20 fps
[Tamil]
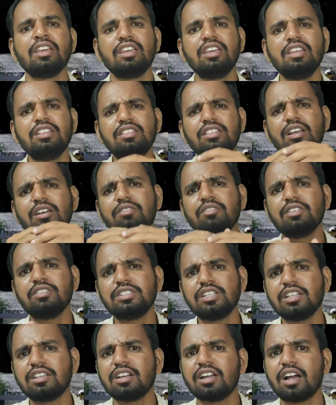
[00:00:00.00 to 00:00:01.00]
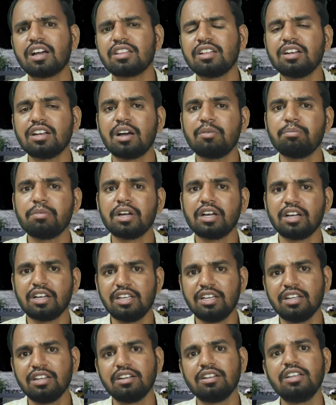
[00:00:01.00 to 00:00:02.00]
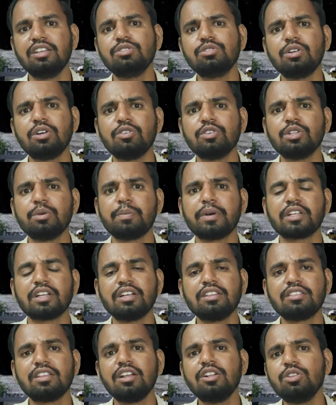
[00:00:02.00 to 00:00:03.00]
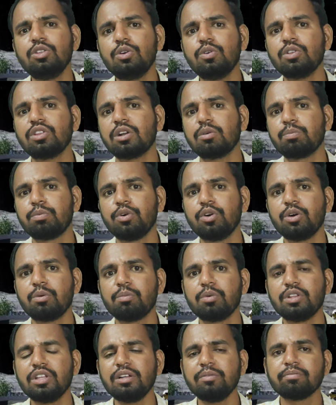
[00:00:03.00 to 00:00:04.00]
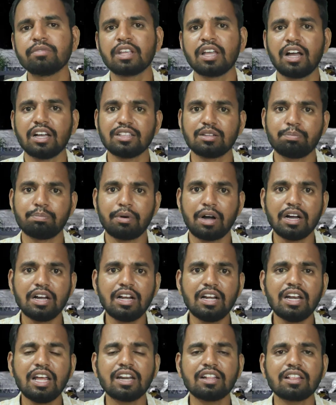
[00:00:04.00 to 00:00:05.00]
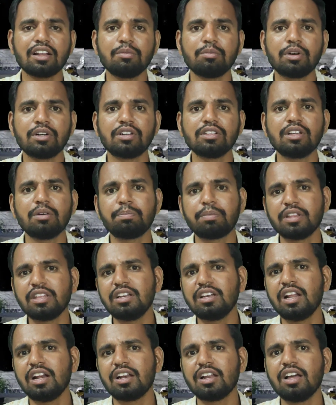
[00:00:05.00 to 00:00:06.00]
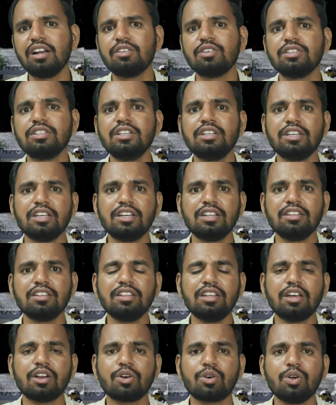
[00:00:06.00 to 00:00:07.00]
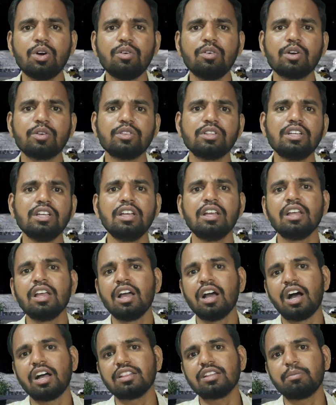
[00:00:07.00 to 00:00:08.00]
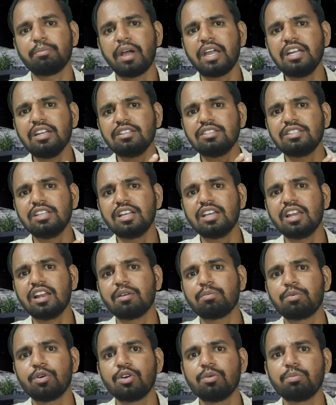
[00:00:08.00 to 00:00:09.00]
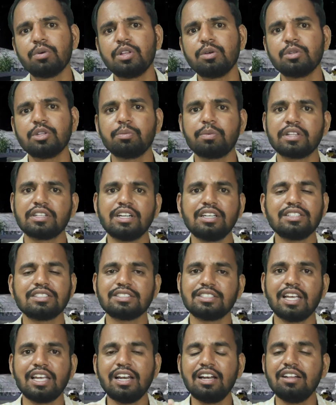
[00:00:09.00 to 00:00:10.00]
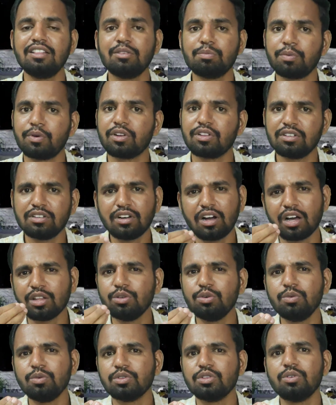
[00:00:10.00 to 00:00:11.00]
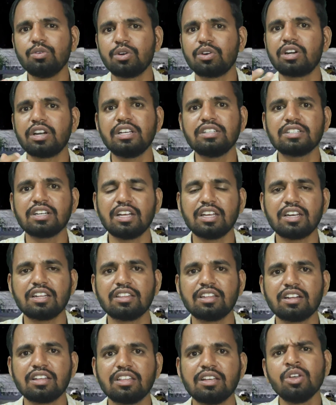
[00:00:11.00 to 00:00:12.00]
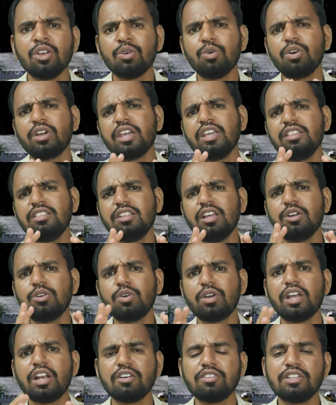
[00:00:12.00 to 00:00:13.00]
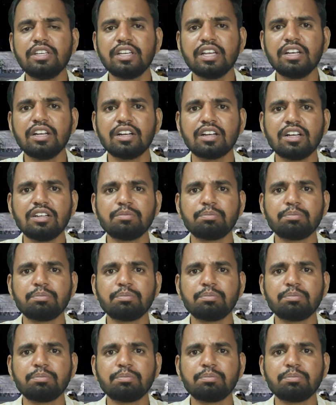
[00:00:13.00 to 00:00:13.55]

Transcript: இந்த விஷயத்துக்காக தான் நம்ம இஸ்ரோ வந்து பார்த்திங்கன்னா தென்துருவத்தில் போகும்போது அந்த பகல் நேரத்தில் மட்டும்தான் பதினாலு நாள் வந்து இருந்தது ரோவர் வந்து அந்த மைனஸ் டிகிரியில் போகும்போது வந்து பார்த்திங்கன்னா செயலிழந்து போனதுக்கும் அதுவும் வந்து ஒரு ரீசனாக இருந்திருக்குது ஓகே இந்த குகையில் வந்து என்னென்னா